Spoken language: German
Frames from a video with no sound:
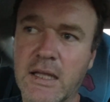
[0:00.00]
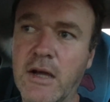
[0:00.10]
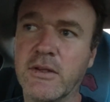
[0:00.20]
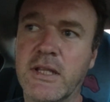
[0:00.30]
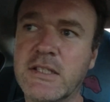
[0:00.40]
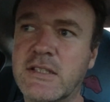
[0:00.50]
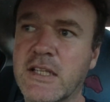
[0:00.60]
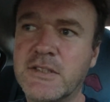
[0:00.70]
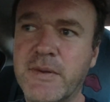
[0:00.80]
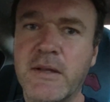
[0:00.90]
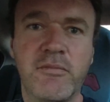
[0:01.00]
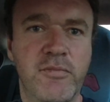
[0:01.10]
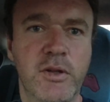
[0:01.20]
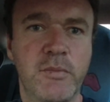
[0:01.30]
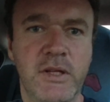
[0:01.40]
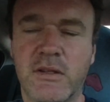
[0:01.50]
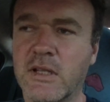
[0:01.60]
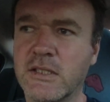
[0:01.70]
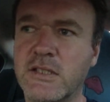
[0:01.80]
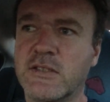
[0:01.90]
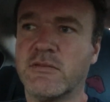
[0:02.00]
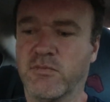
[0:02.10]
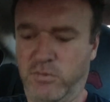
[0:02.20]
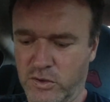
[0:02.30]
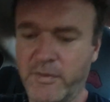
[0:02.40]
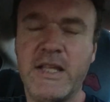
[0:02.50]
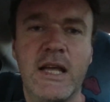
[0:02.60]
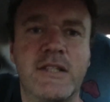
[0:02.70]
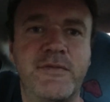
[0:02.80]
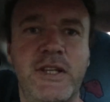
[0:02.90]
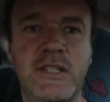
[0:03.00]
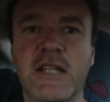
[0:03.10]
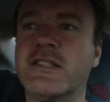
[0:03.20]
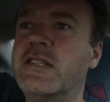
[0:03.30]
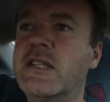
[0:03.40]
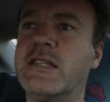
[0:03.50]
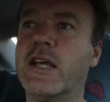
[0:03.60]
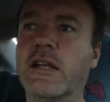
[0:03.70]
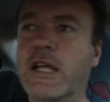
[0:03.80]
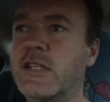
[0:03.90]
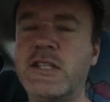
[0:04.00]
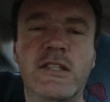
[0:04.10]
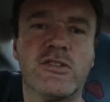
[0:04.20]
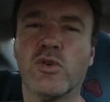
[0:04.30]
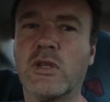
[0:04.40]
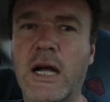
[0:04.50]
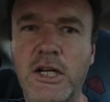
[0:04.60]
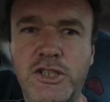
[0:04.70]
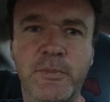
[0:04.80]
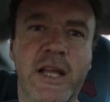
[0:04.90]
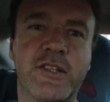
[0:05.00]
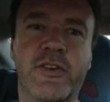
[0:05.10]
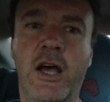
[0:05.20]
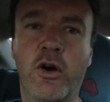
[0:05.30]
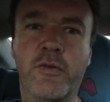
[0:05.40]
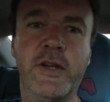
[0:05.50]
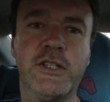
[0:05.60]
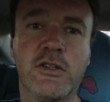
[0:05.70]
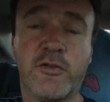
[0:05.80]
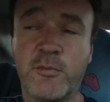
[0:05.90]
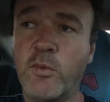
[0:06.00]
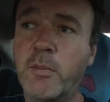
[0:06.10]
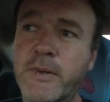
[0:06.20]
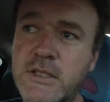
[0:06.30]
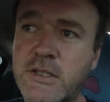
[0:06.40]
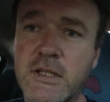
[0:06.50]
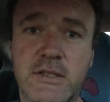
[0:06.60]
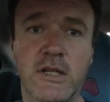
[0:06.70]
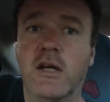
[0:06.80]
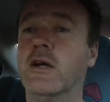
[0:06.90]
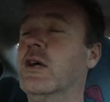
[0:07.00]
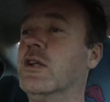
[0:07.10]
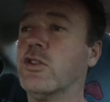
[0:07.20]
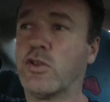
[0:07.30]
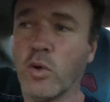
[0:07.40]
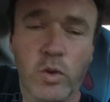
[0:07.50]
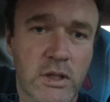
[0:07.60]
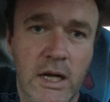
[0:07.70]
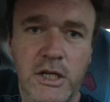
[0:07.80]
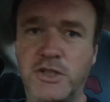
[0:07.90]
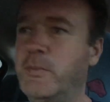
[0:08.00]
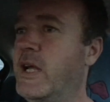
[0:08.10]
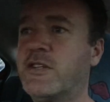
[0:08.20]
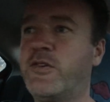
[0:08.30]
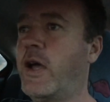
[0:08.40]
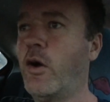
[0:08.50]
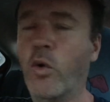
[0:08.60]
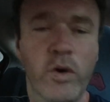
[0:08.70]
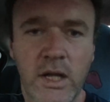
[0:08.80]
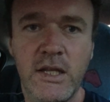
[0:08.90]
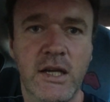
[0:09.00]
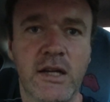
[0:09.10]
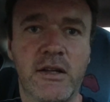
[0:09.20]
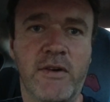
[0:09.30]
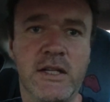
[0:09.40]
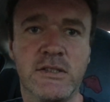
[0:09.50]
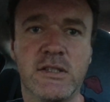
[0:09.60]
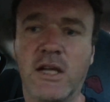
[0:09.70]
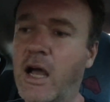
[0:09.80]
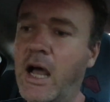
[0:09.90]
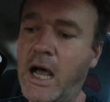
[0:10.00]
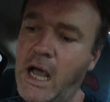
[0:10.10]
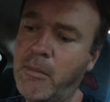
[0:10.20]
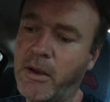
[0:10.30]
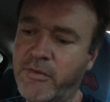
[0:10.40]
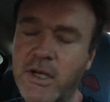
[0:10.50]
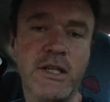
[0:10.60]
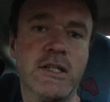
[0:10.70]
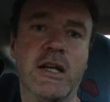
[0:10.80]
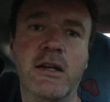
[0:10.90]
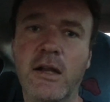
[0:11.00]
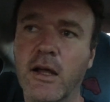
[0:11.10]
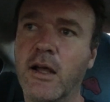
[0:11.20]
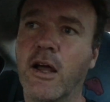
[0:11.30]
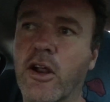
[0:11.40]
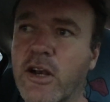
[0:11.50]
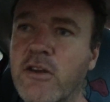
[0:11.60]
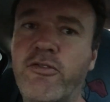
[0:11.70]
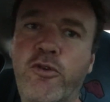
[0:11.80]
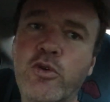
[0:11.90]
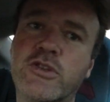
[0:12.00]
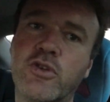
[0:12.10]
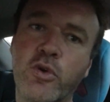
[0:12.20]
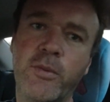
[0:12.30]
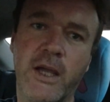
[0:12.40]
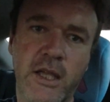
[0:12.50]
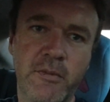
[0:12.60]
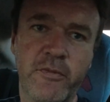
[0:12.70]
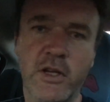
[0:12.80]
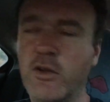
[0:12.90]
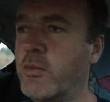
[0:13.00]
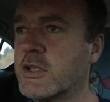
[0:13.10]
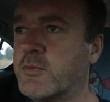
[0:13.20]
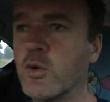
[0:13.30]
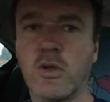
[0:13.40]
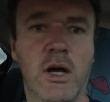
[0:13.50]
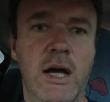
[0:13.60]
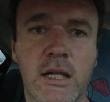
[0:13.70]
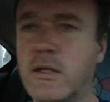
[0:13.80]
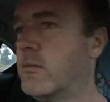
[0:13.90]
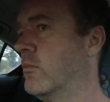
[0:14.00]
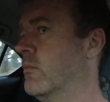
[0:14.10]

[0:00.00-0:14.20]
Ja, und de deswegen wird mich, das ist so wie jetzt, wie ich jetzt sitze, ich sitze total schmerzfrei, auch wenn ich auf dem Moped sitze, total schmerzfrei, ohne irgendwas. Aber wenn ich dann den Fuß drüber heben will übers Motorrad,